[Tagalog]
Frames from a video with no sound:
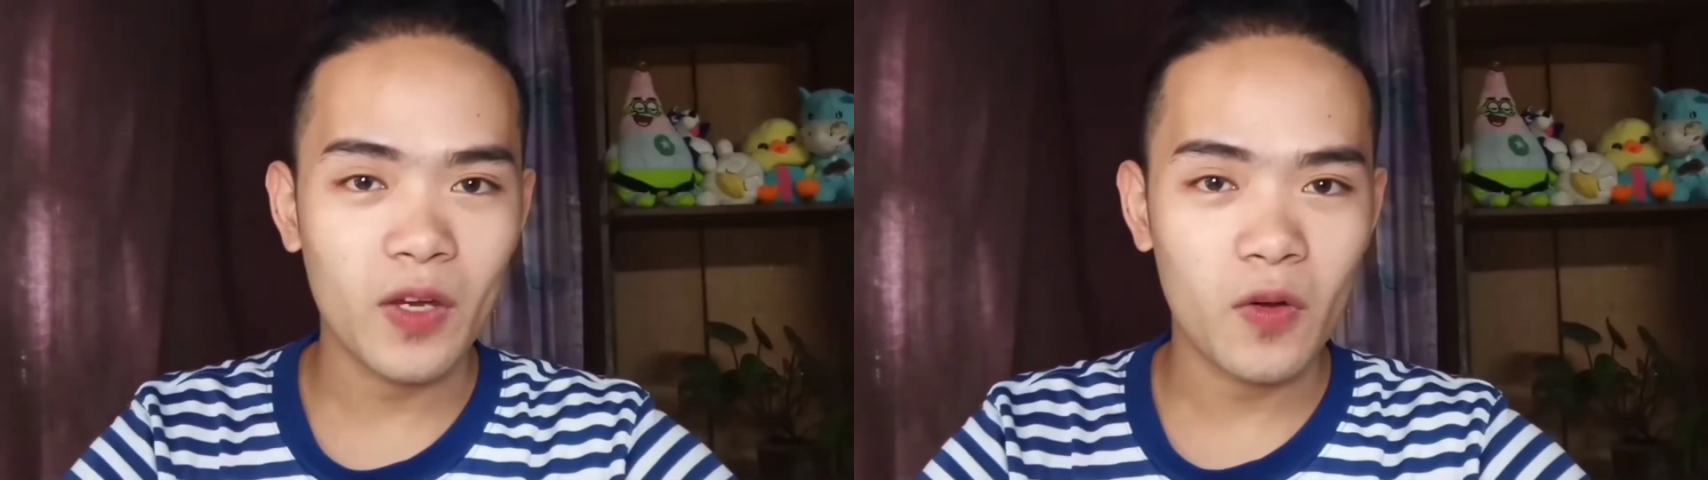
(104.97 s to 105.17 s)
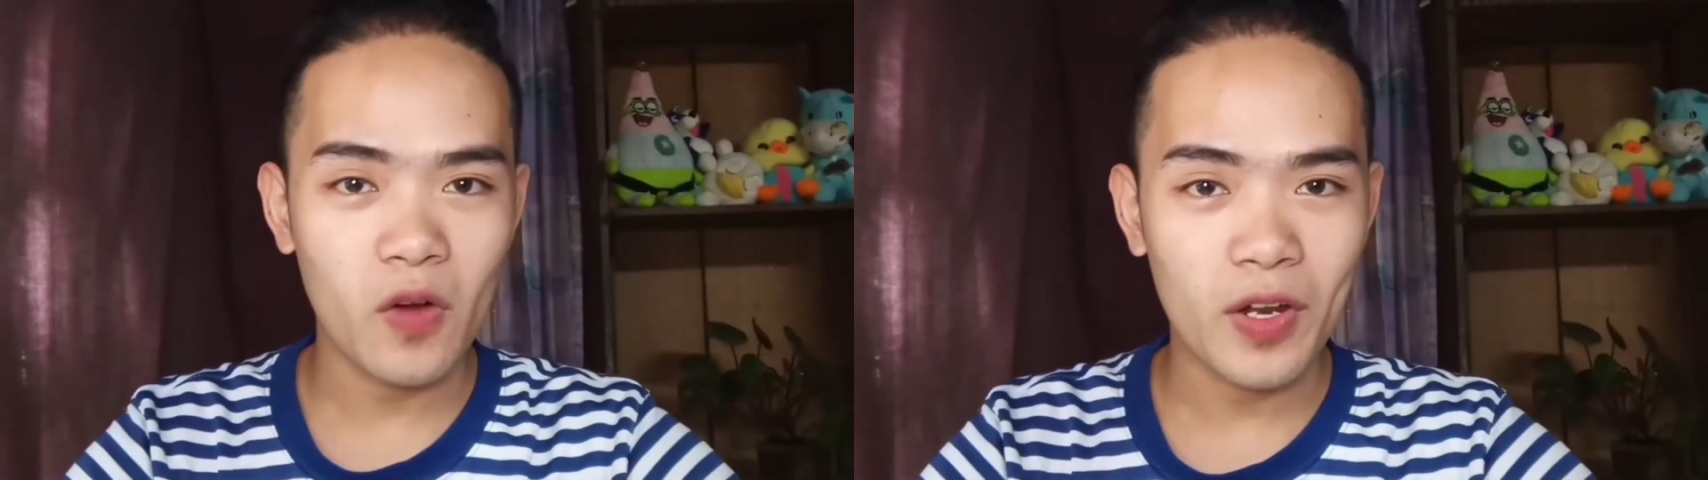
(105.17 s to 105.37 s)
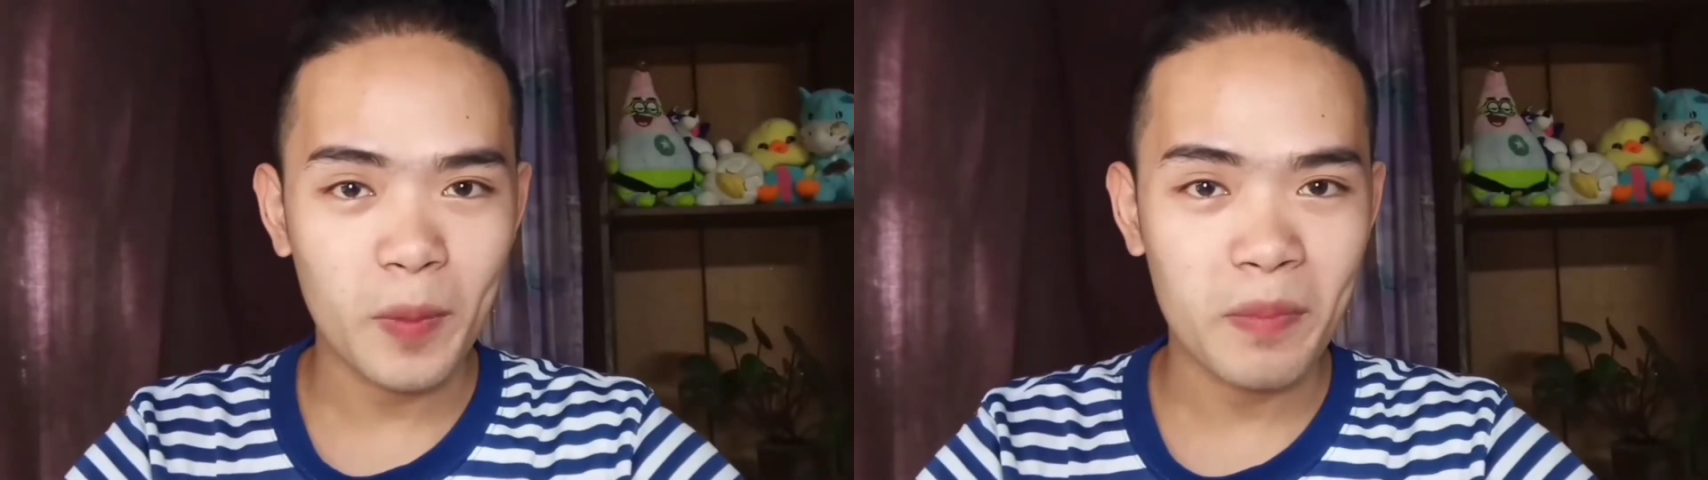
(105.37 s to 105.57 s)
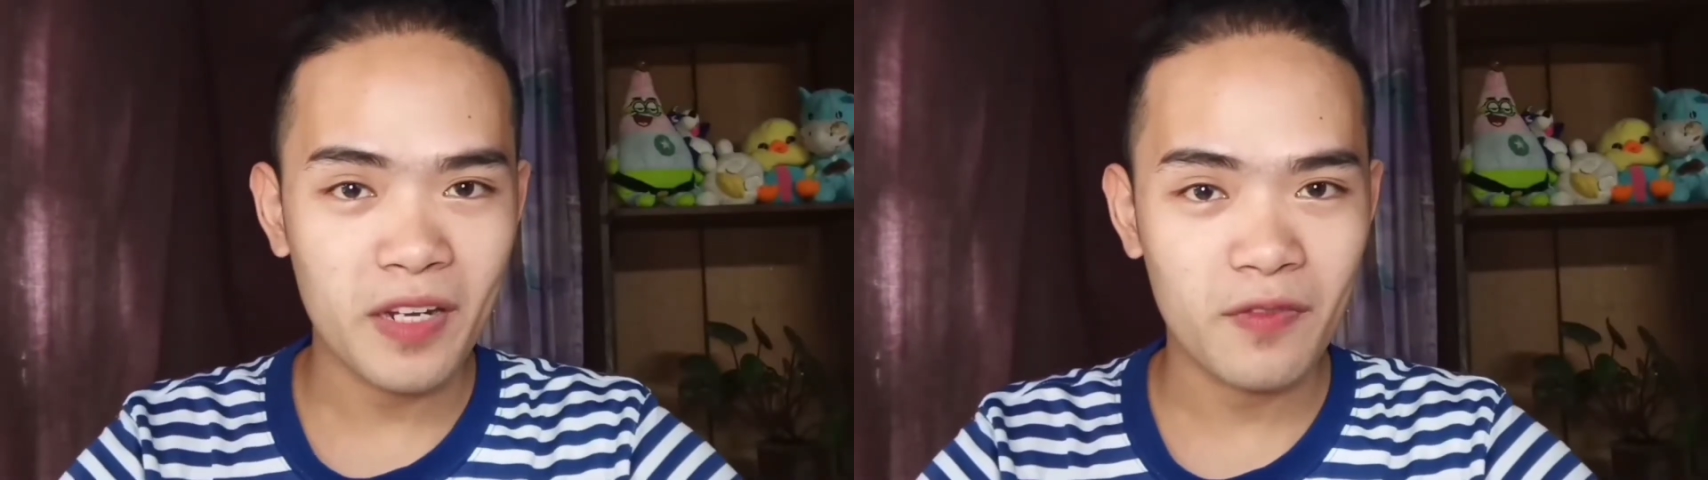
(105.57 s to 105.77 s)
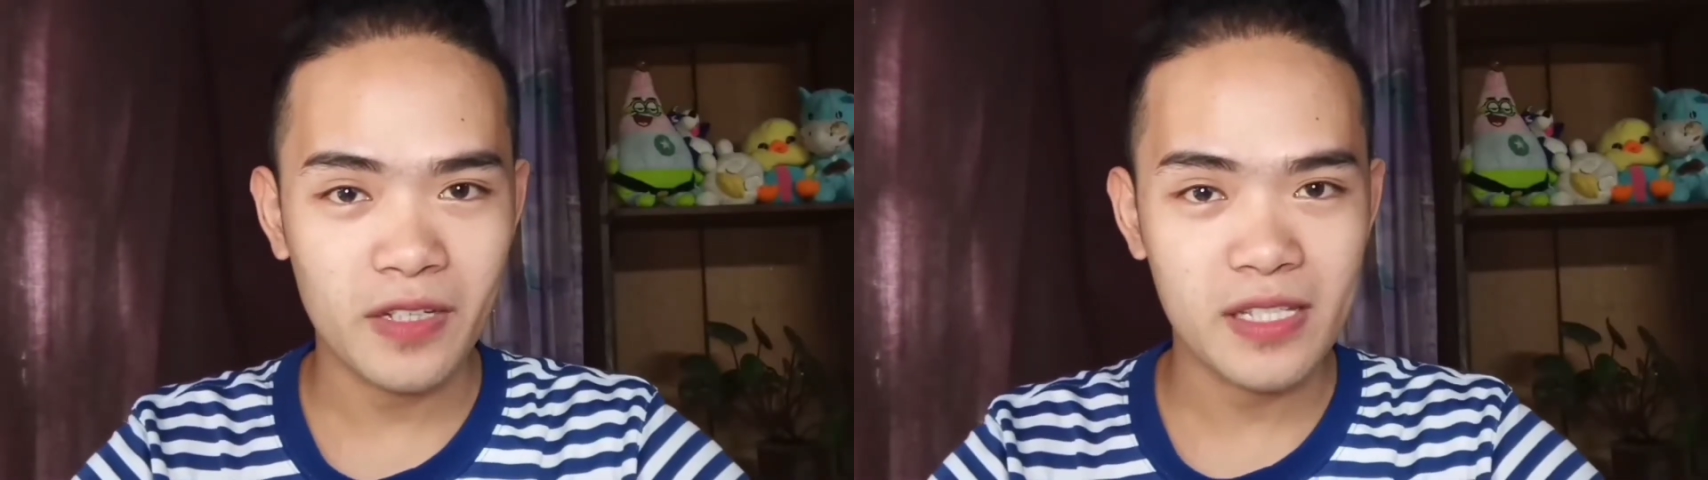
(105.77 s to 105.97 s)
tayo kung anong
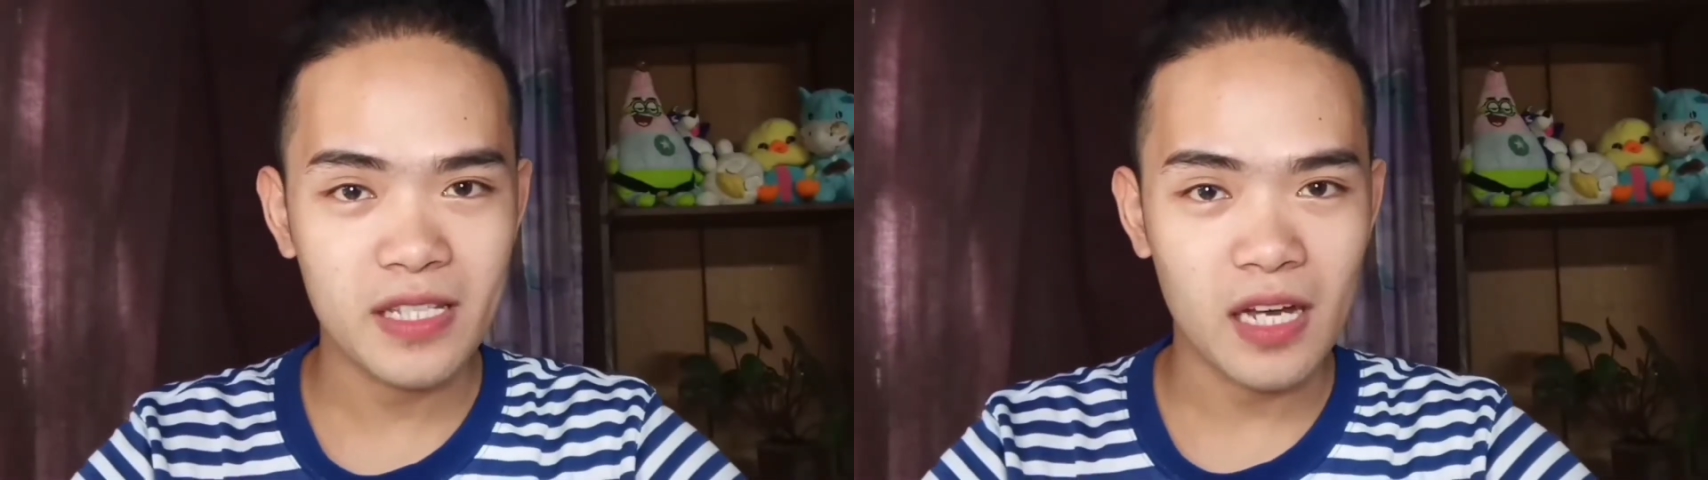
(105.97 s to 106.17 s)
benefits